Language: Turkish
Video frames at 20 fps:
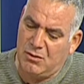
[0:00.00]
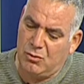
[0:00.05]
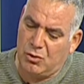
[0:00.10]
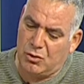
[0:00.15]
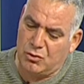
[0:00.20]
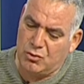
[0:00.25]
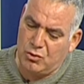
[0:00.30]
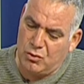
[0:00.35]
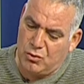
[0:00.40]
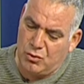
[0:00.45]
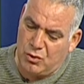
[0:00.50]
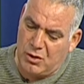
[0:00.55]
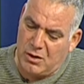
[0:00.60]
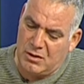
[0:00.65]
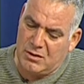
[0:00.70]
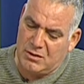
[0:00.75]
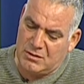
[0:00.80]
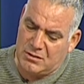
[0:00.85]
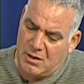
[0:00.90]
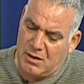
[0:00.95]
ton süt
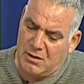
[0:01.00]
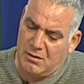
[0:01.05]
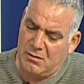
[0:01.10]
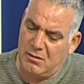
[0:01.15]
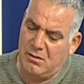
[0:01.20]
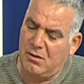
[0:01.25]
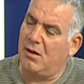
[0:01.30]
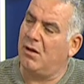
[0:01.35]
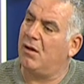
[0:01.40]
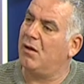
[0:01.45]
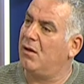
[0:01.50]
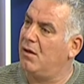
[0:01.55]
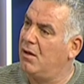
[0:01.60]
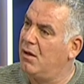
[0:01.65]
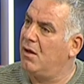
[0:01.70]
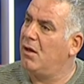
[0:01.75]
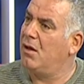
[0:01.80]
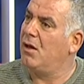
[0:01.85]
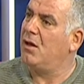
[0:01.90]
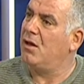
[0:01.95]
üretirse
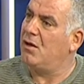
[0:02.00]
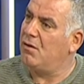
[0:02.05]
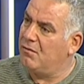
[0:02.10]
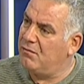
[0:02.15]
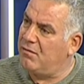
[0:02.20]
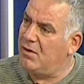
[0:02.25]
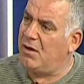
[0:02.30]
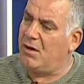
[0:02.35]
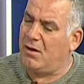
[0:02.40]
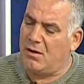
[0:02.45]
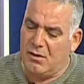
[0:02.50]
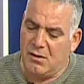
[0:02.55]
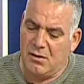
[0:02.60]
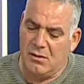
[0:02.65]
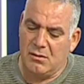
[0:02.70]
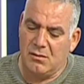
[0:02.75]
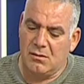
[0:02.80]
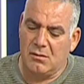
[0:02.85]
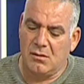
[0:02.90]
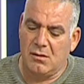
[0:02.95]
ve
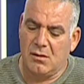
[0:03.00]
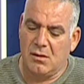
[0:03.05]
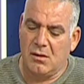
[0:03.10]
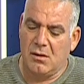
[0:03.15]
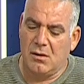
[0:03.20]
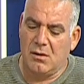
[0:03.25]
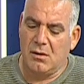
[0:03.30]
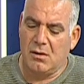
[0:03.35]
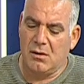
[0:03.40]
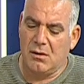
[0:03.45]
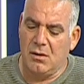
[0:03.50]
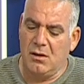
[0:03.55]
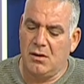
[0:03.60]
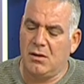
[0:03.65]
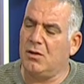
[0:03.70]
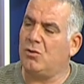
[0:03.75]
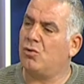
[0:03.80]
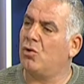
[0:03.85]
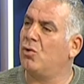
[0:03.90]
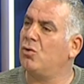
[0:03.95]

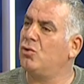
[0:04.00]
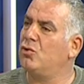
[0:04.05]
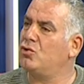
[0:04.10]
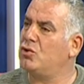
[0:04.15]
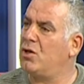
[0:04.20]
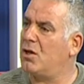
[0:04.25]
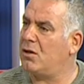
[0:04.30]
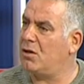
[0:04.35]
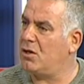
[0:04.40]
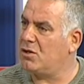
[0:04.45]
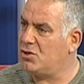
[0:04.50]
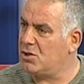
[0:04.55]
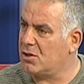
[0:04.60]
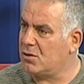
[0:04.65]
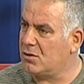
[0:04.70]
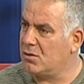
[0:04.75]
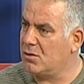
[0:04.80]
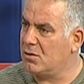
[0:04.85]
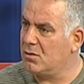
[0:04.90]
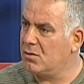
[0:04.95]
2 tonun üzerine
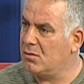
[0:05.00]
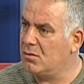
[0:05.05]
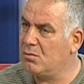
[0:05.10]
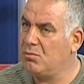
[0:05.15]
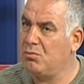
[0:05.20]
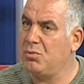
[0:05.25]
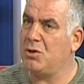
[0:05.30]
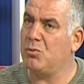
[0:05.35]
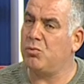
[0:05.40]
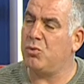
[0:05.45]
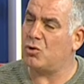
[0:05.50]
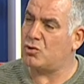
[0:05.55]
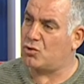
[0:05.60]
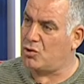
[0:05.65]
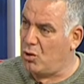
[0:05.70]
çıktı. Bir borsa